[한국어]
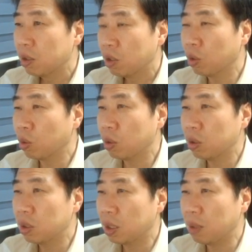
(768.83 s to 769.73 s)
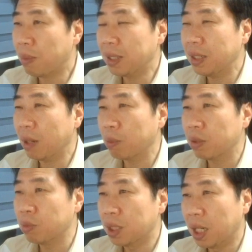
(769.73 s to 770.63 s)
정도로 흙이 많이
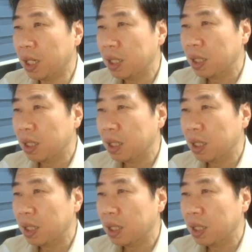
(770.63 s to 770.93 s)
앞섭니다.